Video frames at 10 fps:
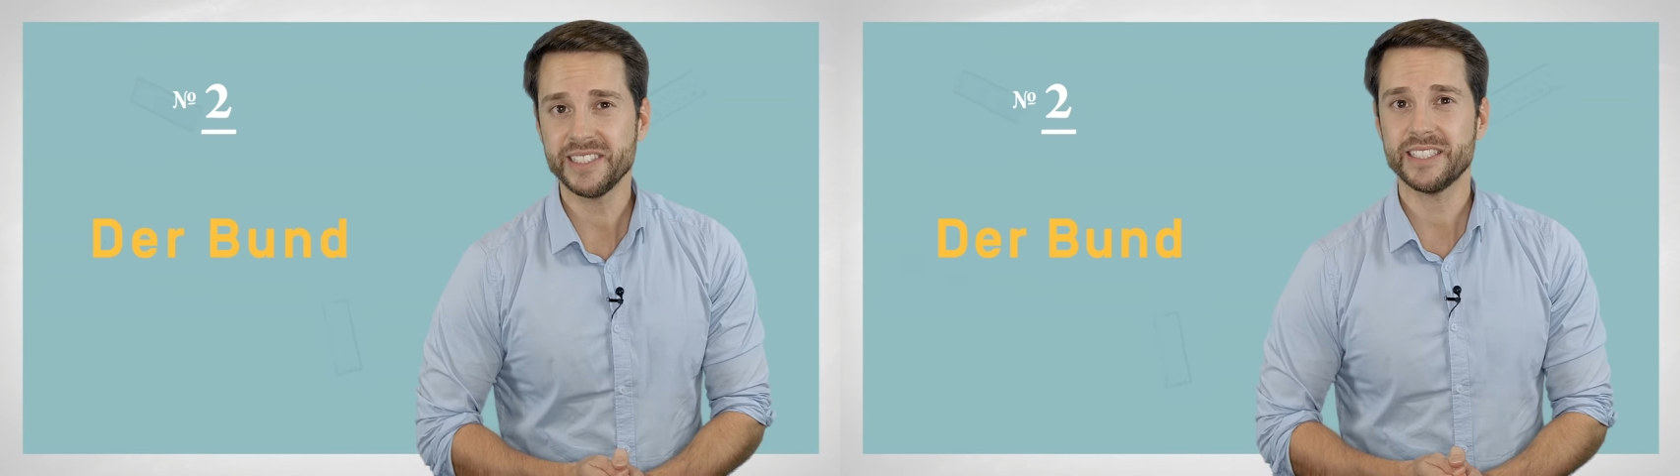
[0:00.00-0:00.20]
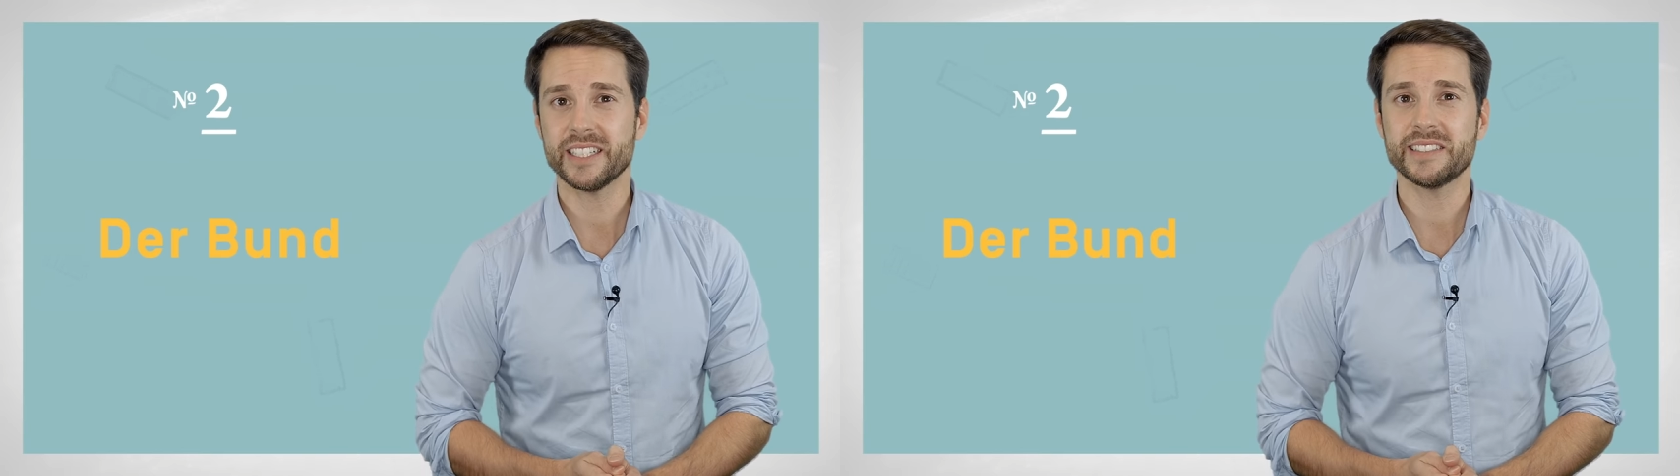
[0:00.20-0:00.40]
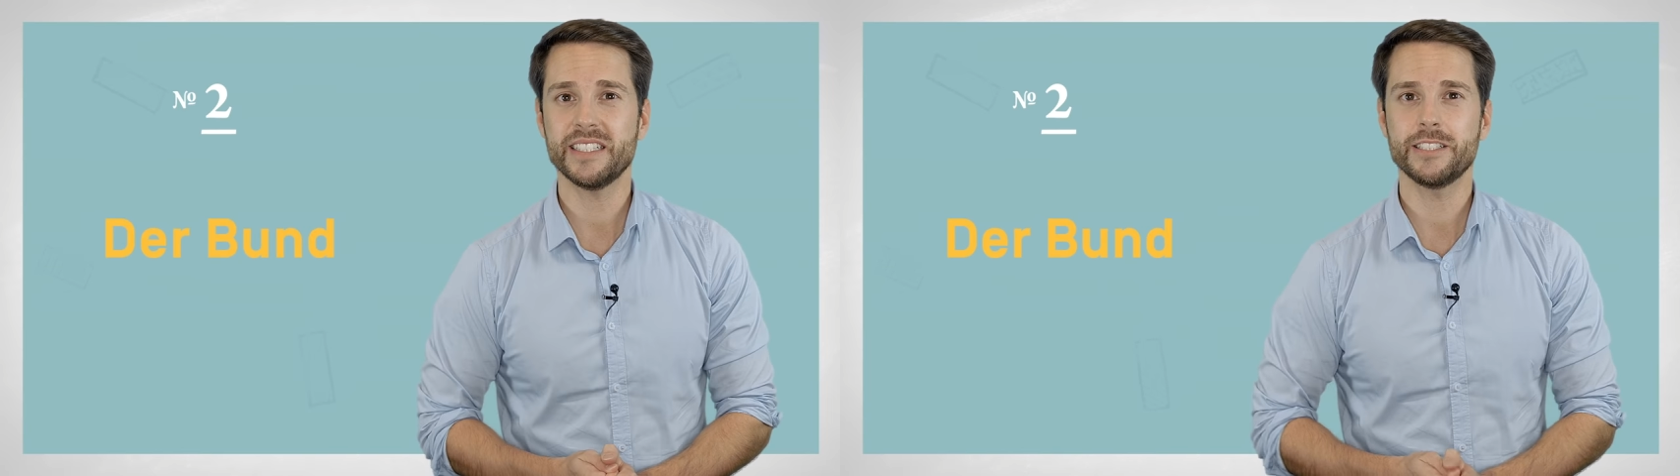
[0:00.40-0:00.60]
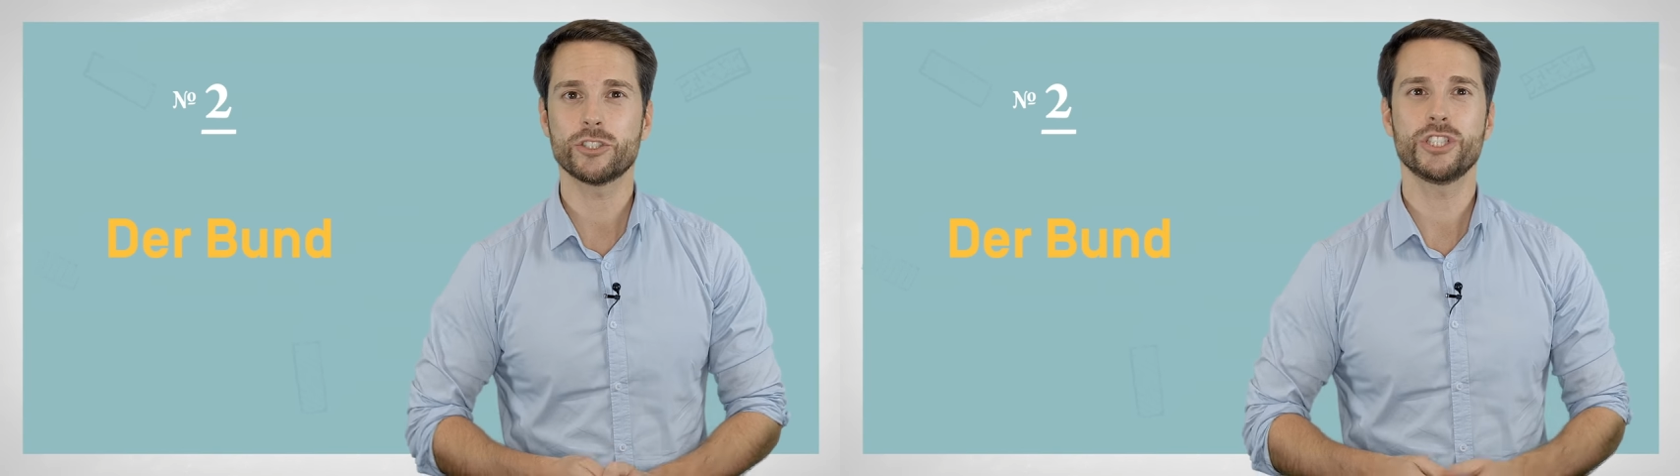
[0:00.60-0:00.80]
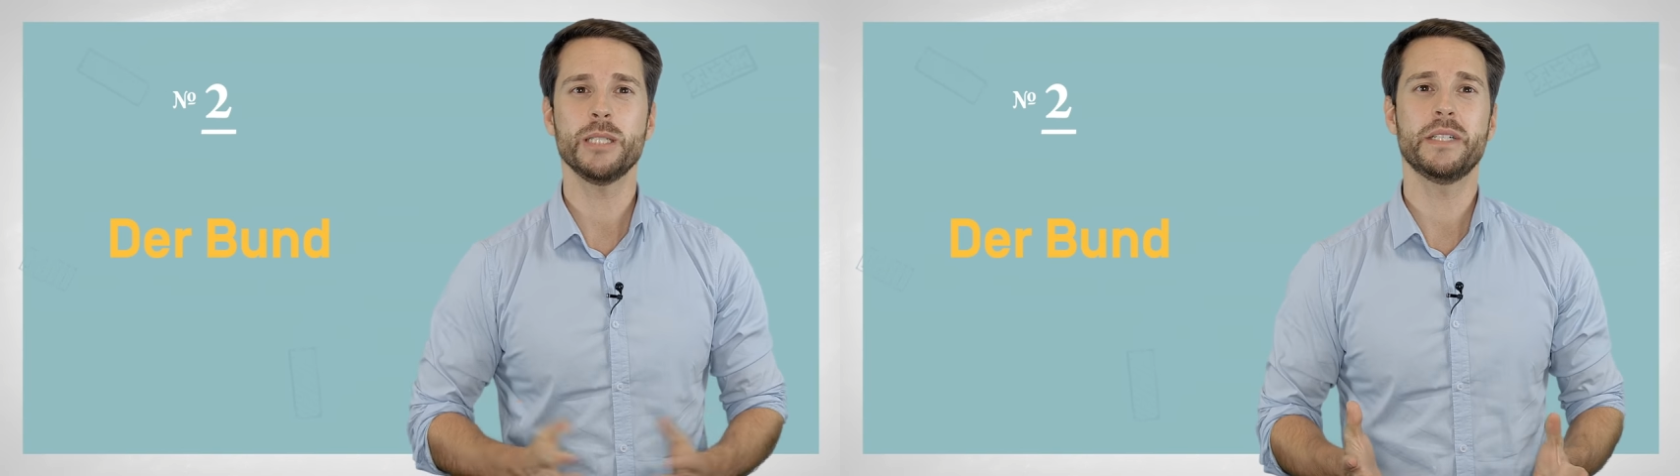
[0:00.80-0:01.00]
sieht das denn die
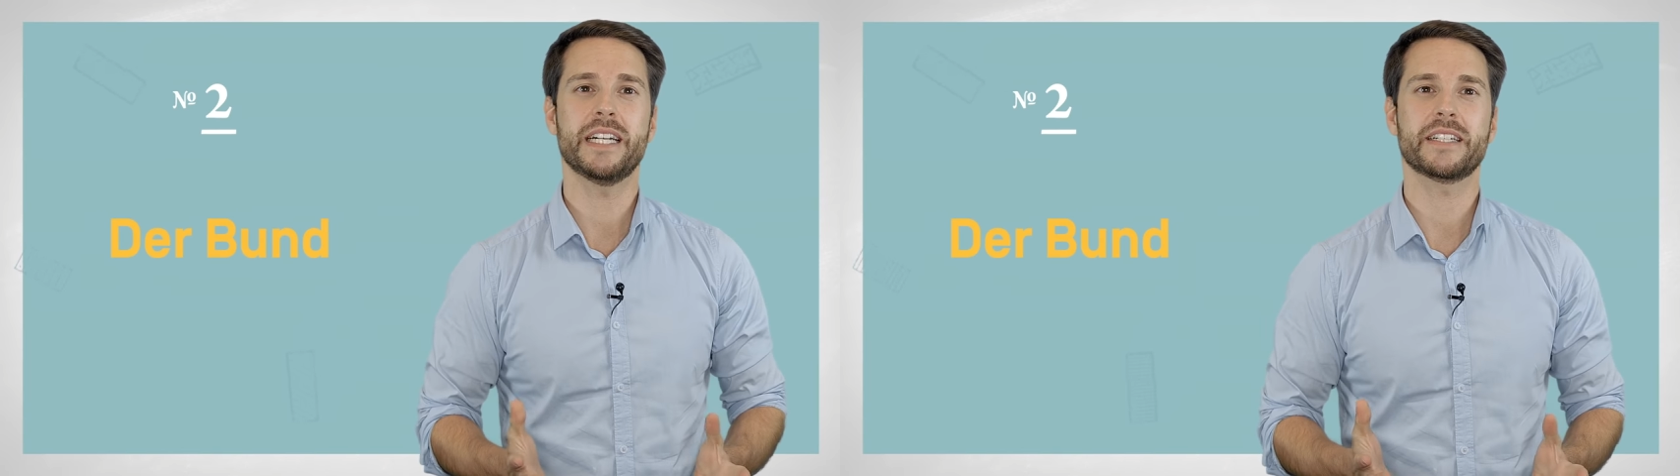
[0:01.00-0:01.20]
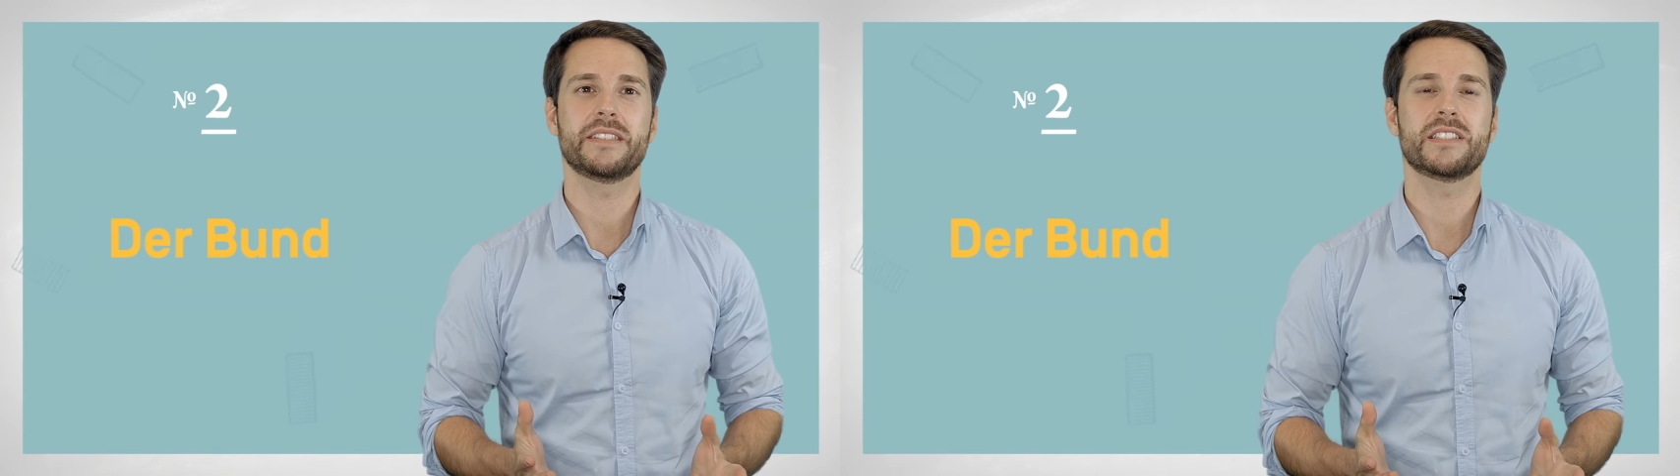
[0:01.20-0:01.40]
Schirmherrin